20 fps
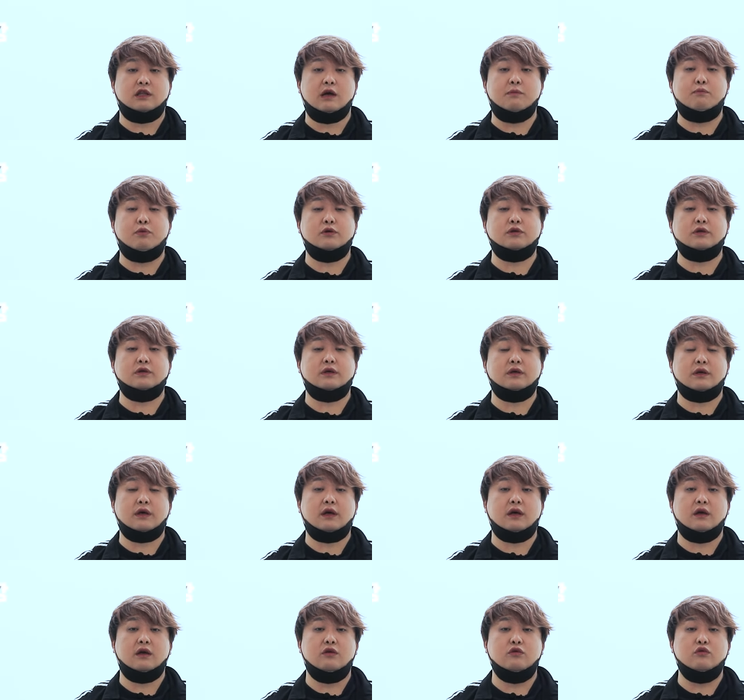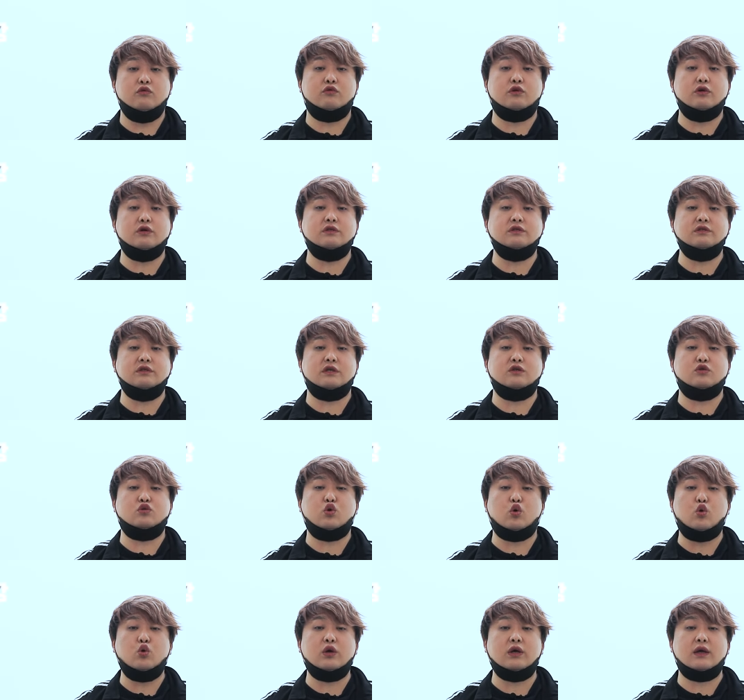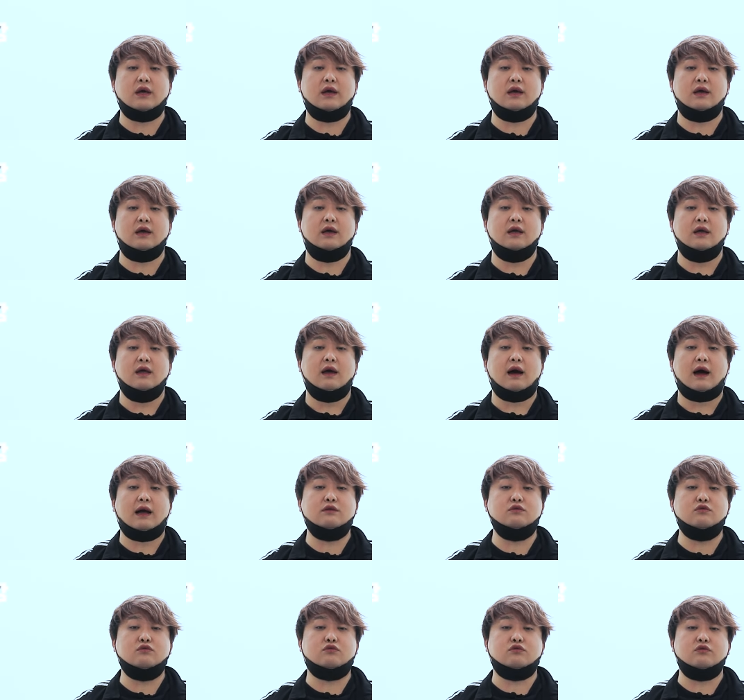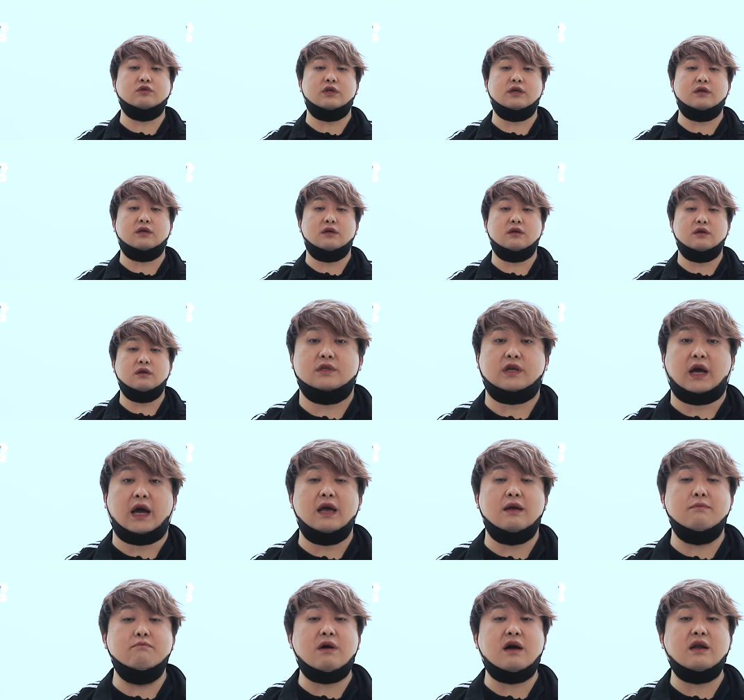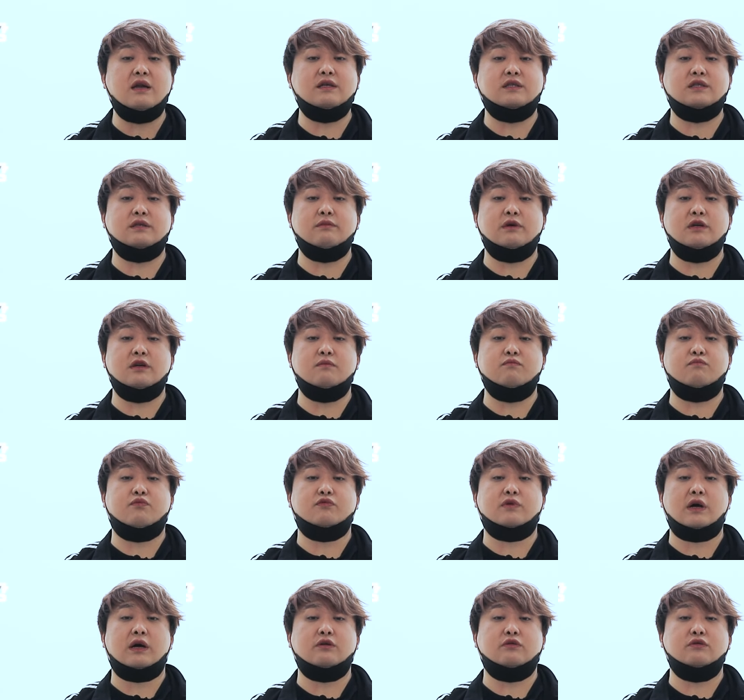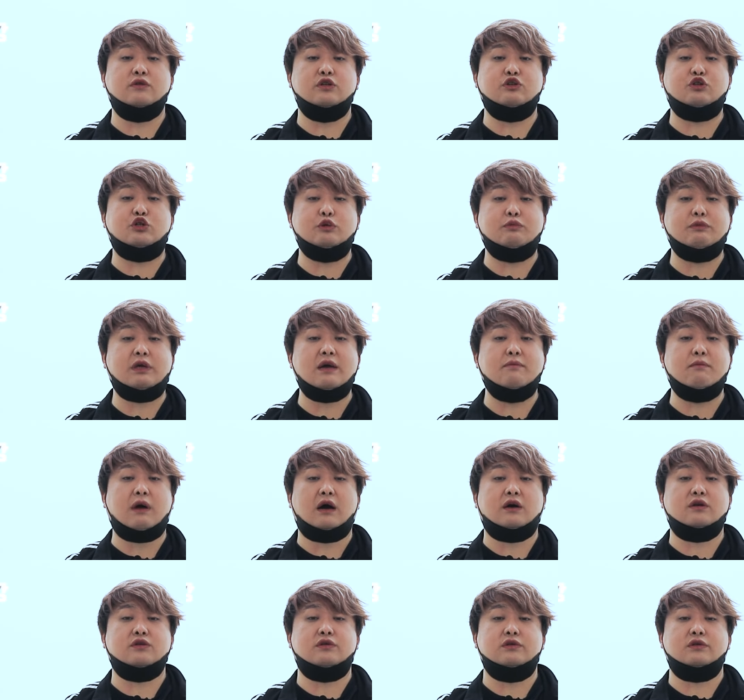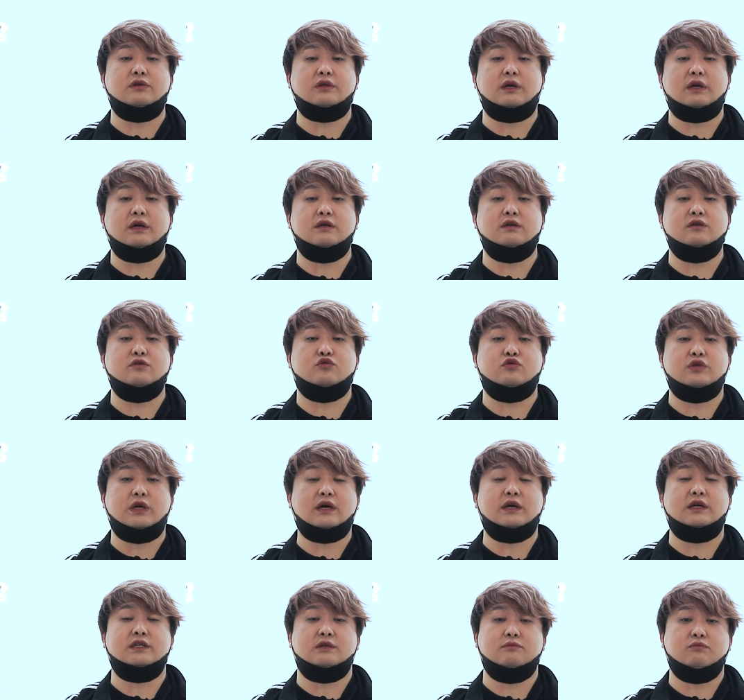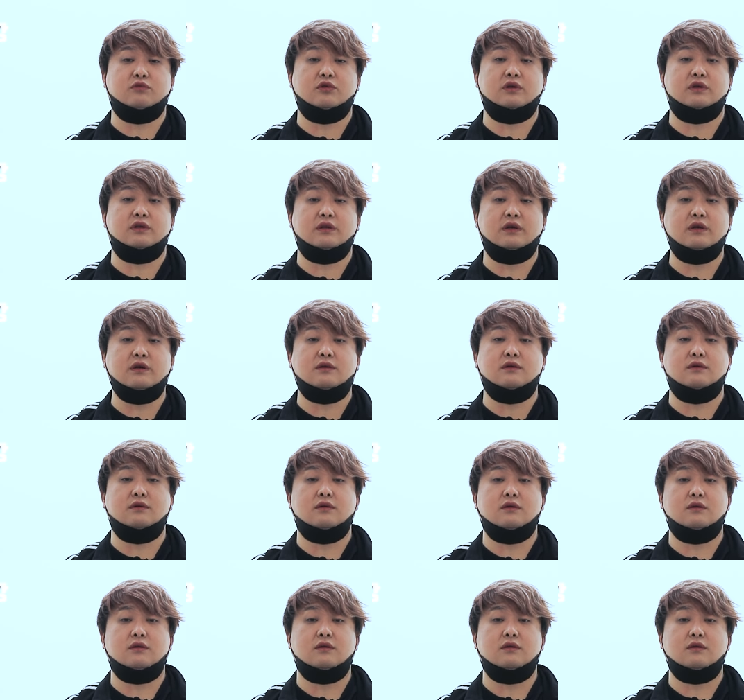대표적인 게 육이오 전쟁 초기에 한국군이 잘만 했으면 북한군을 쉽게 막을 수 있었다는 주장을 하시는 분들인데요.